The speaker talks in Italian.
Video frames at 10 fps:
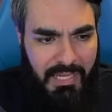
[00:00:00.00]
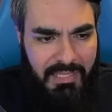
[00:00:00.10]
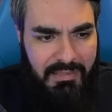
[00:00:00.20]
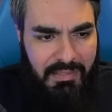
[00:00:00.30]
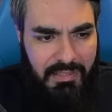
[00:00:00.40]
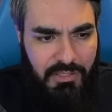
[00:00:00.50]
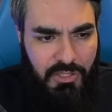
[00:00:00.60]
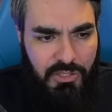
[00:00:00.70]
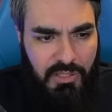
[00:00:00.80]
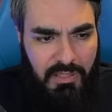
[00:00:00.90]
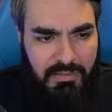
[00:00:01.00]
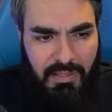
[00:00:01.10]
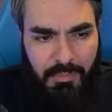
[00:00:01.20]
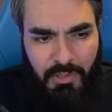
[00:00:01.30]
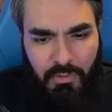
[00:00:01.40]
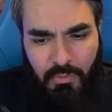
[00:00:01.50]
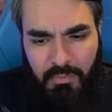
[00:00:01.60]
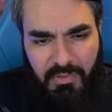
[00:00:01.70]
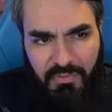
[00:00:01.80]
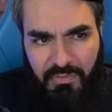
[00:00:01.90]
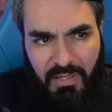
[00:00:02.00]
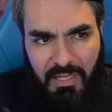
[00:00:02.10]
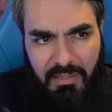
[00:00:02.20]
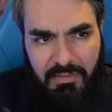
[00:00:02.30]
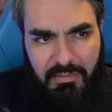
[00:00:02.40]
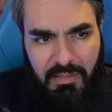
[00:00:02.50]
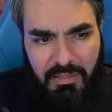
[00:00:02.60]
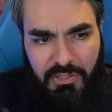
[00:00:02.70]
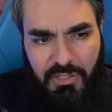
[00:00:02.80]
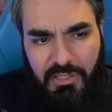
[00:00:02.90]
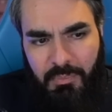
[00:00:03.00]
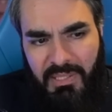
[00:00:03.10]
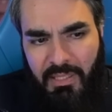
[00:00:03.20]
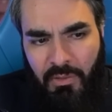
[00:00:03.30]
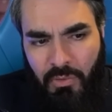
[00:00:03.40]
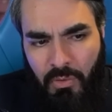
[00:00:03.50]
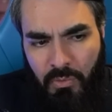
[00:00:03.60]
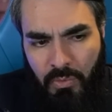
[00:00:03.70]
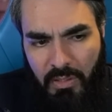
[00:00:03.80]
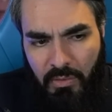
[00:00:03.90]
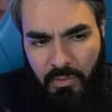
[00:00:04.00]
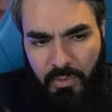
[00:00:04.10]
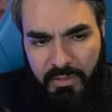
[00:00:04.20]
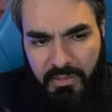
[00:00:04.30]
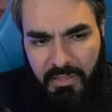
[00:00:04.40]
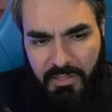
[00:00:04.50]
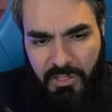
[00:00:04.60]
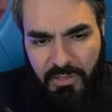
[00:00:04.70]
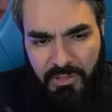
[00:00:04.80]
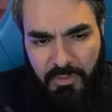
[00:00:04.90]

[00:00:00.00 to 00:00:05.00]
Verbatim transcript: Interagisci in realtà però non mi fa interagire perché non ho nulla con cui interagirci